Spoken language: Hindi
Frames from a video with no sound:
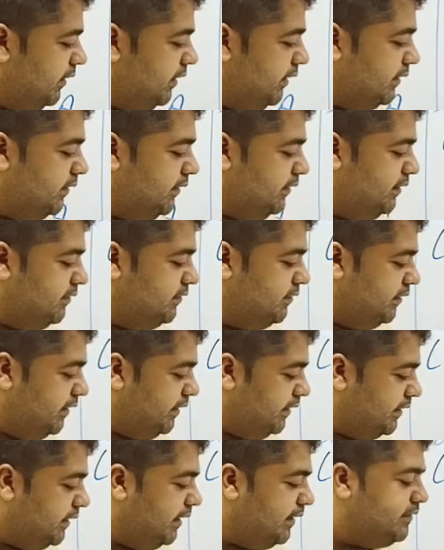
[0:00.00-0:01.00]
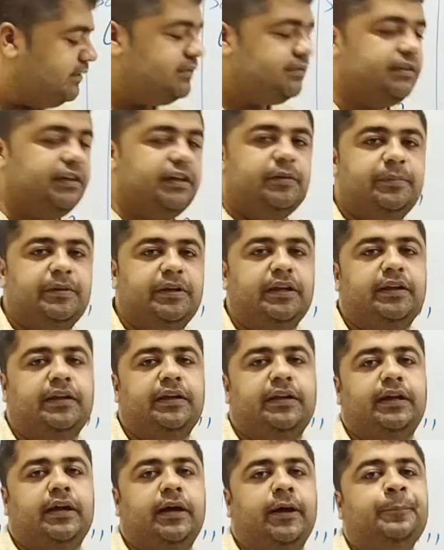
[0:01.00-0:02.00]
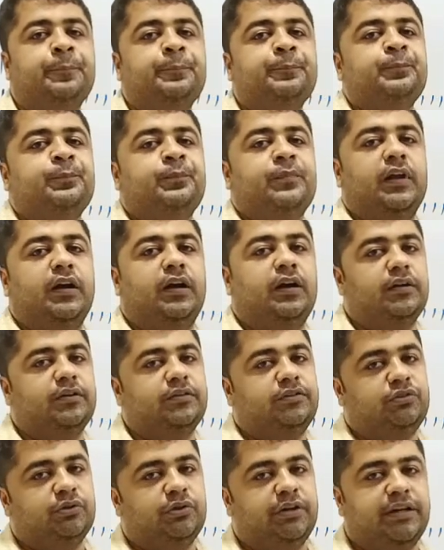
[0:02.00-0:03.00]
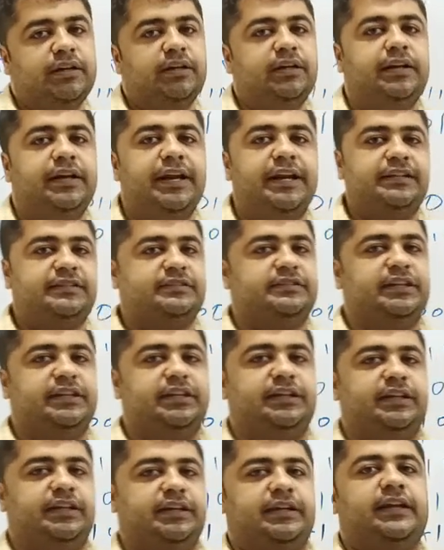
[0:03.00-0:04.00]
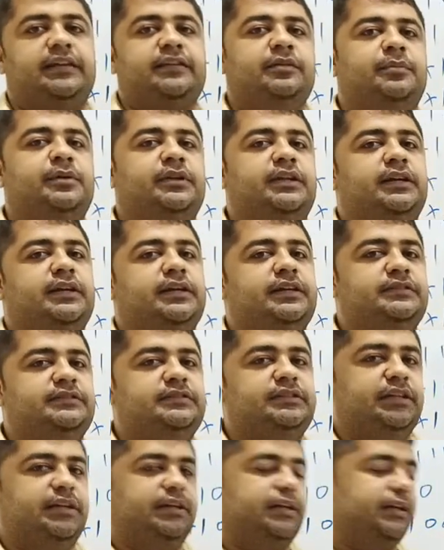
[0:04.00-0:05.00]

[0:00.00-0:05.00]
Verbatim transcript: वाला ट्रांजेक्शन एक ऐसी स्टेट पे लेके गया जो एक डेड स्टेट है कैसे पता डेड स्टेट